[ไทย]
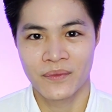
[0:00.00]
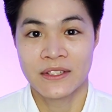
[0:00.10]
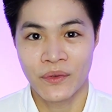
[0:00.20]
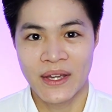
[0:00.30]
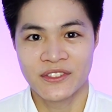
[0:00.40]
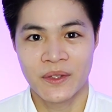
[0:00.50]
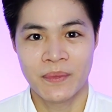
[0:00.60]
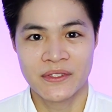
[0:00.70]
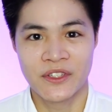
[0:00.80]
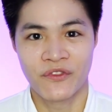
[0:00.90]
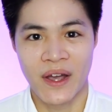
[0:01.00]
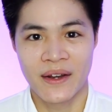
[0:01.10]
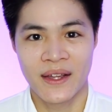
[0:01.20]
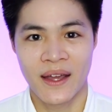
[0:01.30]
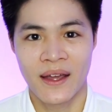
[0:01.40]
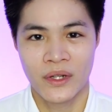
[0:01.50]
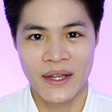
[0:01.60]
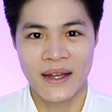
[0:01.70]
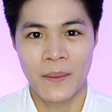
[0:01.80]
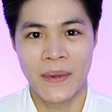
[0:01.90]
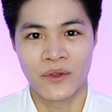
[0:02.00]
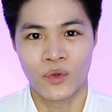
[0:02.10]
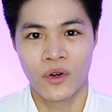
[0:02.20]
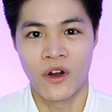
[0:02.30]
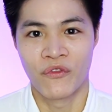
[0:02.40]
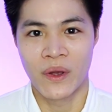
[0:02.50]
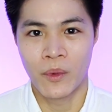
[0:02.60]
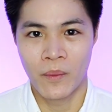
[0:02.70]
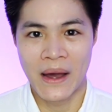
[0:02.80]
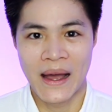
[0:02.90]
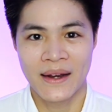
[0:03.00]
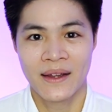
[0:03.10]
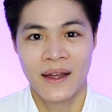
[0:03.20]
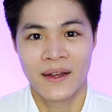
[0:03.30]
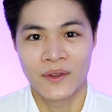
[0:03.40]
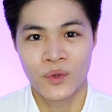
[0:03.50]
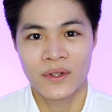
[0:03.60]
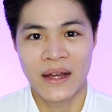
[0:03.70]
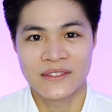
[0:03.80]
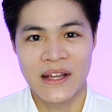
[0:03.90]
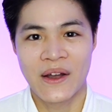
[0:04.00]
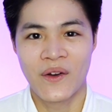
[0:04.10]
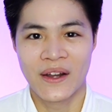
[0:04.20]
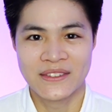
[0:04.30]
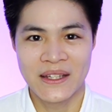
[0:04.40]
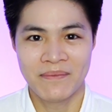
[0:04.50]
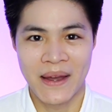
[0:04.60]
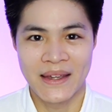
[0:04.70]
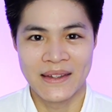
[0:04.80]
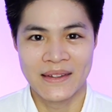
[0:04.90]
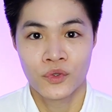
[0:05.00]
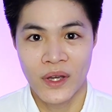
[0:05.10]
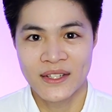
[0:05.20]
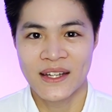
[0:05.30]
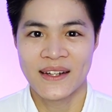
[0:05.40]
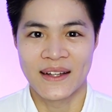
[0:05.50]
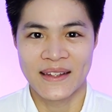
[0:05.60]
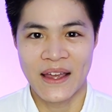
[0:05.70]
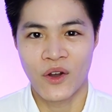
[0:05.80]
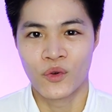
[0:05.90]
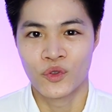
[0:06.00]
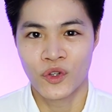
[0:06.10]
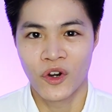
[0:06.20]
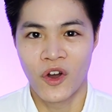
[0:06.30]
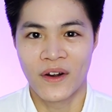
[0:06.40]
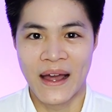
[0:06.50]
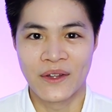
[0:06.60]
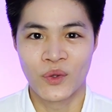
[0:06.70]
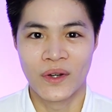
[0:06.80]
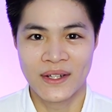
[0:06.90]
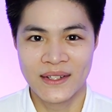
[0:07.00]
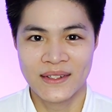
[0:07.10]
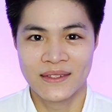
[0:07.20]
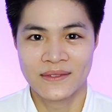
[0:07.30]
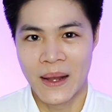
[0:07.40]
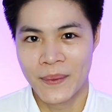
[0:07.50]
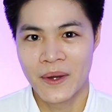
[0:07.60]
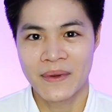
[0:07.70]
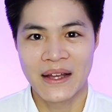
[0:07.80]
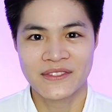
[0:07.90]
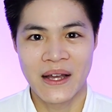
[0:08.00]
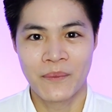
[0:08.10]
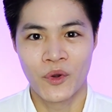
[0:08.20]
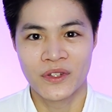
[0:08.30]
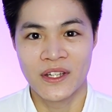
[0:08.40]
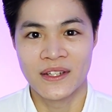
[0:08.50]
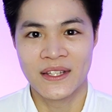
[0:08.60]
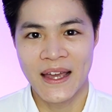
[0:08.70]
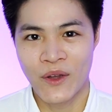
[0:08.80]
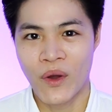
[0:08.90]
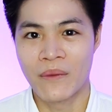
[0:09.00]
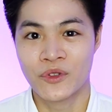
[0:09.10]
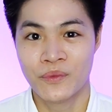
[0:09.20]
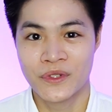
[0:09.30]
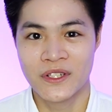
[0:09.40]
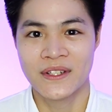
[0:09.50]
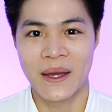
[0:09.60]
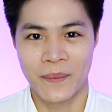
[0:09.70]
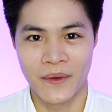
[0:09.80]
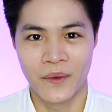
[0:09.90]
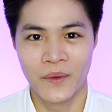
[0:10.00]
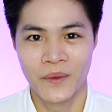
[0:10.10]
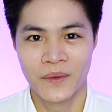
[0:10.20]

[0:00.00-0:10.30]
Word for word: เจ้า K6 PC5 เนี่ยช่วยเร่งการแบ่งตัวของไฟโบบาร์กระตุ้นการสร้างคอลลาเจนใหม่ช่วยให้ชั้นหนังแท้ของหนูทดลองหนาตัวขึ้น และเพิ่มการสร้างโปรตีนที่ให้ความชุ่มชื้นแก่ผิว